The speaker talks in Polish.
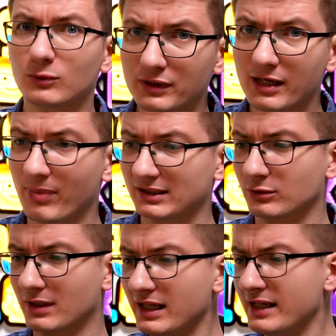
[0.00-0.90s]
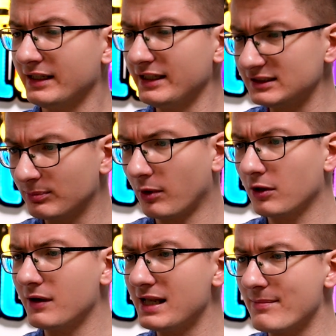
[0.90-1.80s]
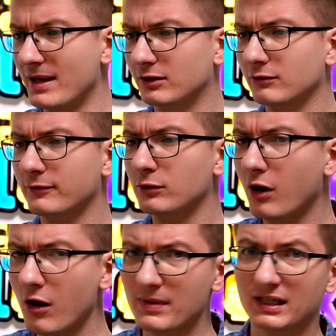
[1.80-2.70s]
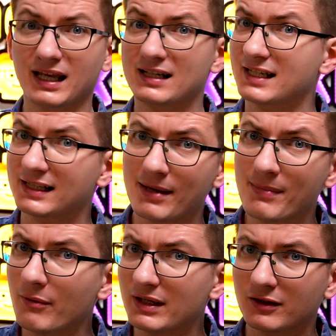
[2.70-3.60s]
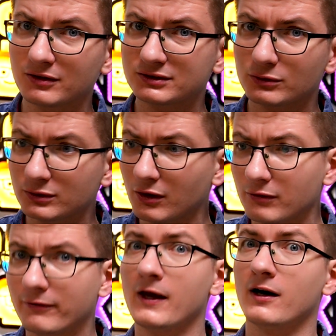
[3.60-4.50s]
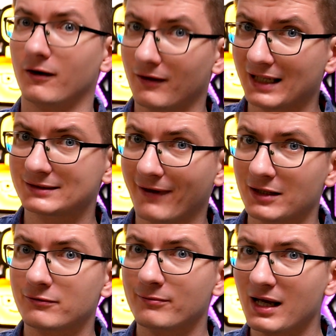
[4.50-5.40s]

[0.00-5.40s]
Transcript: długie pazury i sporo elementów ruchomych, także dla małych konstruktorów oraz fanów